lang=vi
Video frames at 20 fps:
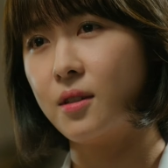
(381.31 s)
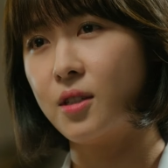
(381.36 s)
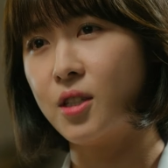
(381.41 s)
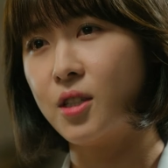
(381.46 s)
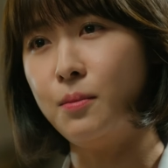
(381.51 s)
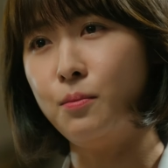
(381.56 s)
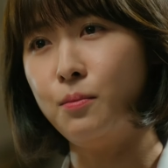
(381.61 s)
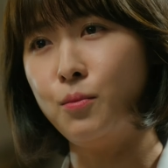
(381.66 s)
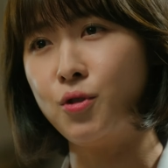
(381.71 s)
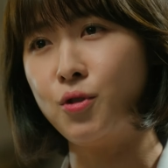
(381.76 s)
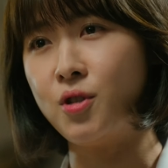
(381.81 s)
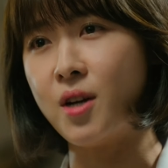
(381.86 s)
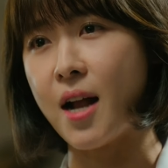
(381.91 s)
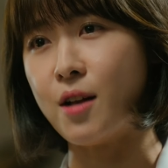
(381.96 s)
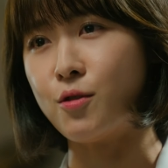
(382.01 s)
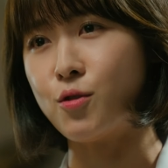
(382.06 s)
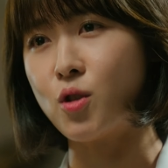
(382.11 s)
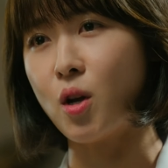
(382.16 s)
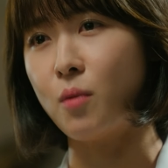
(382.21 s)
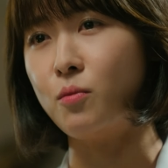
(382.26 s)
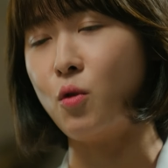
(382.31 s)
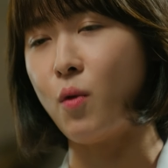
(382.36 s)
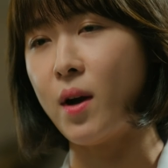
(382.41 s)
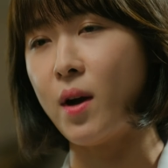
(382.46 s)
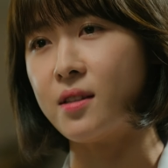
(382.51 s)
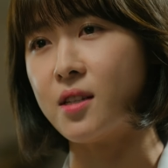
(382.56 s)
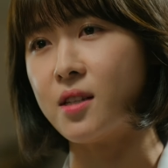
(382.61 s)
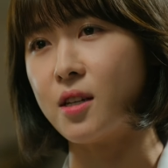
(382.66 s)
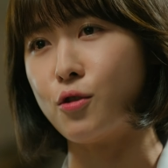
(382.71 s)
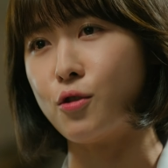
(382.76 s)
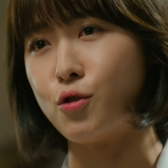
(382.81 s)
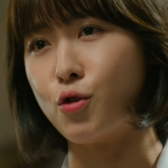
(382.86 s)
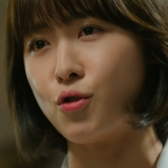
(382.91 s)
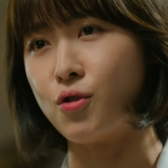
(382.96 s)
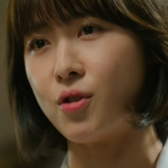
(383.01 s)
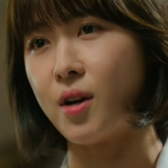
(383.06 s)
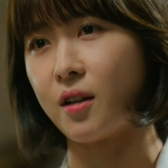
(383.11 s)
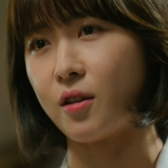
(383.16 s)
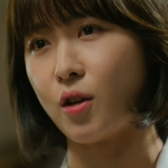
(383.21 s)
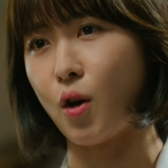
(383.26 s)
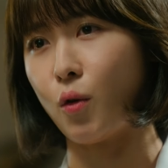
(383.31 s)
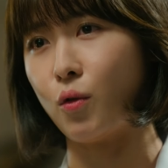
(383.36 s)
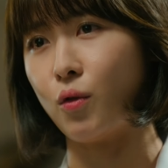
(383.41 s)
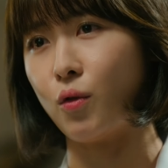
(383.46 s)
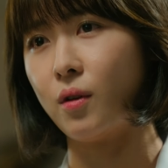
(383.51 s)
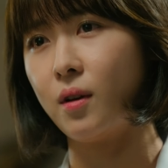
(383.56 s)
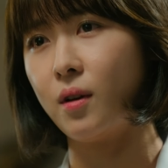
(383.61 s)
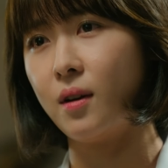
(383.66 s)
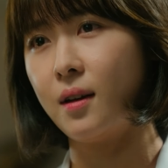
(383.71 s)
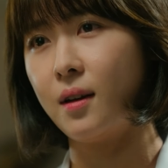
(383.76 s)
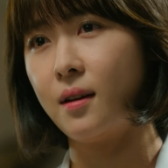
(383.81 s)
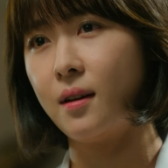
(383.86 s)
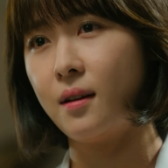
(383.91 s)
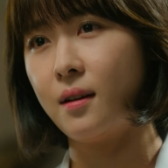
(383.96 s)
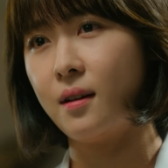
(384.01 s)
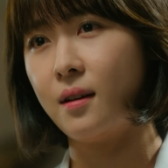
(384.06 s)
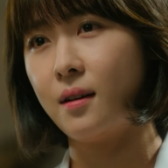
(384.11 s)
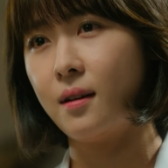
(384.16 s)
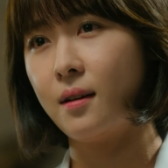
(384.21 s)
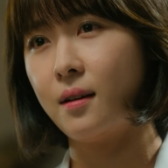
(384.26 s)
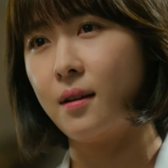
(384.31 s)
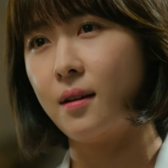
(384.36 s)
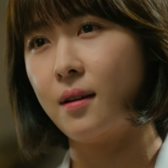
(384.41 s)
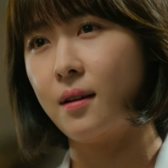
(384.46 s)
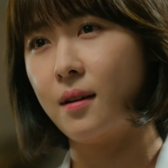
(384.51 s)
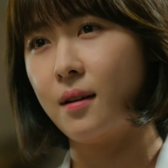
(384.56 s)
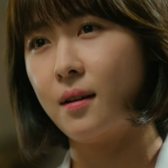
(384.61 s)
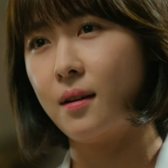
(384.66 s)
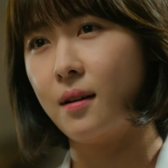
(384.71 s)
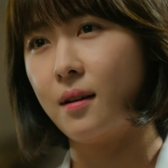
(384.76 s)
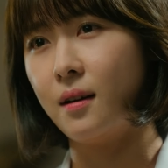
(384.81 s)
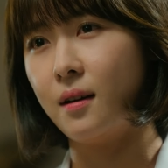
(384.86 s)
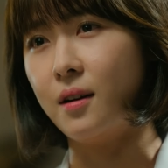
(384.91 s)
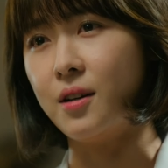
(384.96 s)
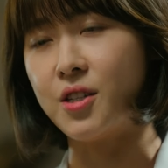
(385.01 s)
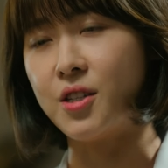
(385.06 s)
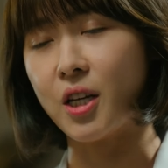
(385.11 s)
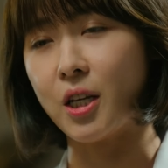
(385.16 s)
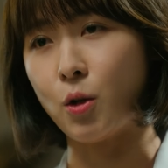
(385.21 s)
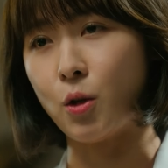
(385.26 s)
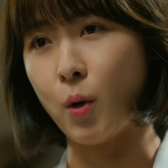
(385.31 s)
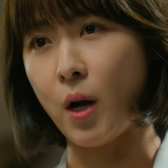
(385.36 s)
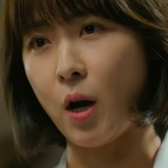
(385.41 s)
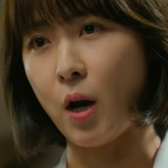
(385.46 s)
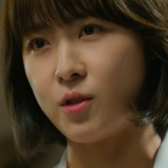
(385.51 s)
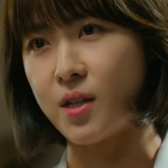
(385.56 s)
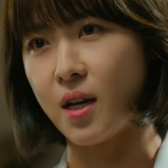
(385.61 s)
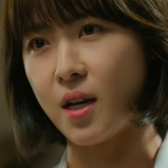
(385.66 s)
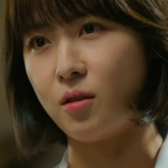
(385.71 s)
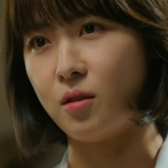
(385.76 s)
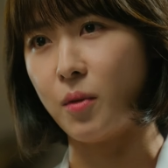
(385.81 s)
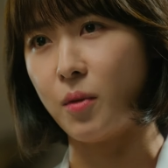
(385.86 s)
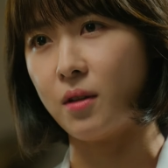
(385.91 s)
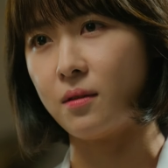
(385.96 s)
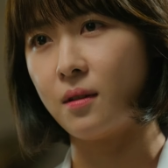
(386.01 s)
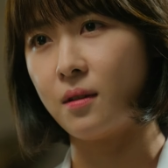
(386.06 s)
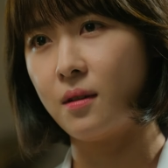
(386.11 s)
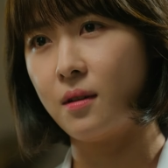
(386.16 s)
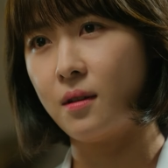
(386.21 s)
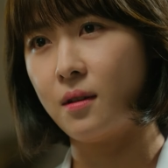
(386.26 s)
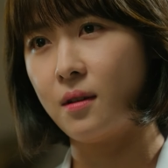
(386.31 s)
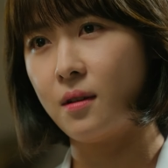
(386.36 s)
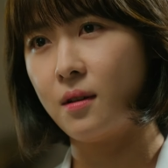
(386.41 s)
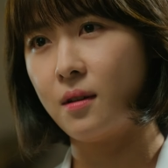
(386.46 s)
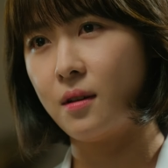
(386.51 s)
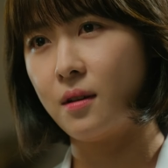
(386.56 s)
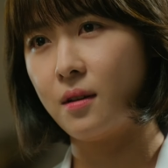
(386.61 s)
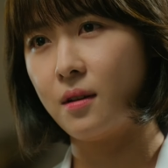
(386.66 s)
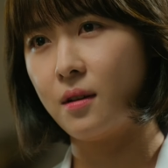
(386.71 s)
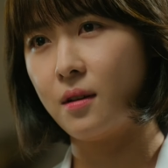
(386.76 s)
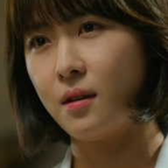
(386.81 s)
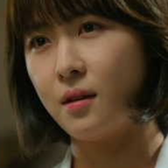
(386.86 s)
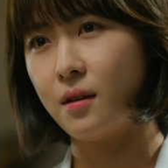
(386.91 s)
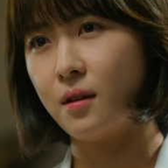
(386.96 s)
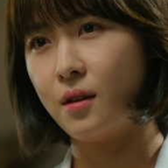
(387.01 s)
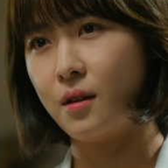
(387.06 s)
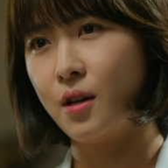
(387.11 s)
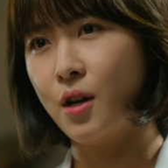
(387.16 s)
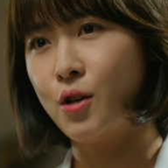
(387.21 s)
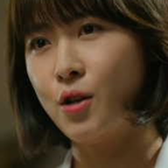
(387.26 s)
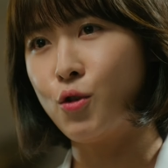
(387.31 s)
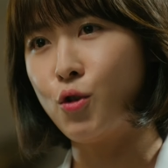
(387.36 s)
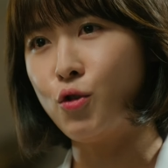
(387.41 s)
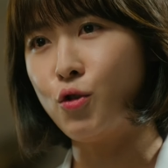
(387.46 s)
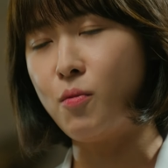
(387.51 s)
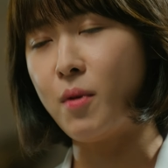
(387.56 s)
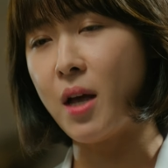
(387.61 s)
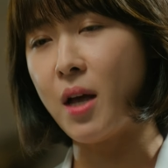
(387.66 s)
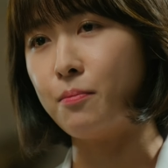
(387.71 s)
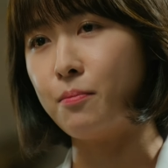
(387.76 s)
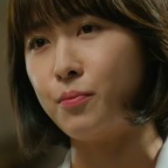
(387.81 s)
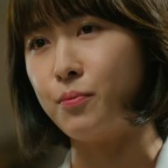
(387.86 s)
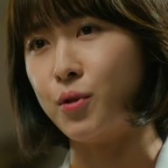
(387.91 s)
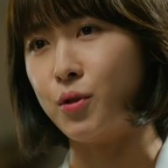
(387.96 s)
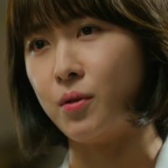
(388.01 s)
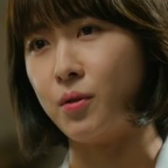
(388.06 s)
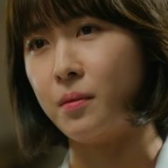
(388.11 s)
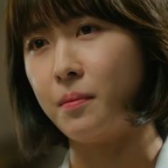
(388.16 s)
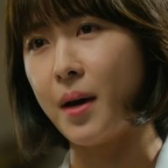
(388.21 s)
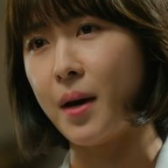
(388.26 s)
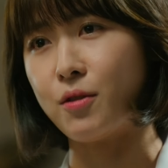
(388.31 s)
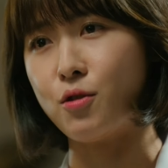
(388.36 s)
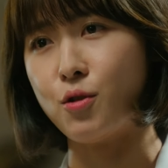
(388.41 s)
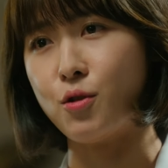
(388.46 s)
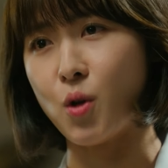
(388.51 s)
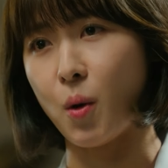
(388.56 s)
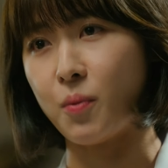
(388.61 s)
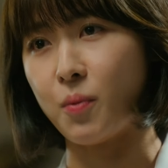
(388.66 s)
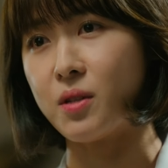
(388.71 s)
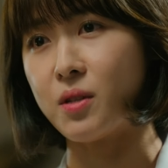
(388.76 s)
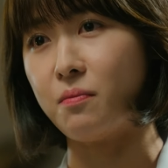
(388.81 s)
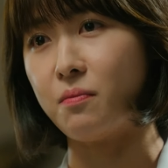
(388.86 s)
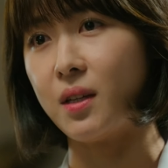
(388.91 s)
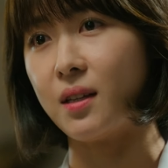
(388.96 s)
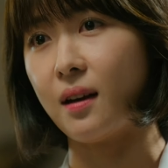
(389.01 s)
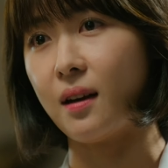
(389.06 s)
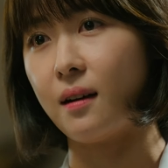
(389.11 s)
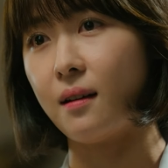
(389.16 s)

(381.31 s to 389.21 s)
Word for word: Trường hợp phẫu thuật cho bệnh nhân không xác minh được thân phận Nếu họ không lấy lại được ý thức Thì một đồng phí phẫu thuật tôi cũng không nhận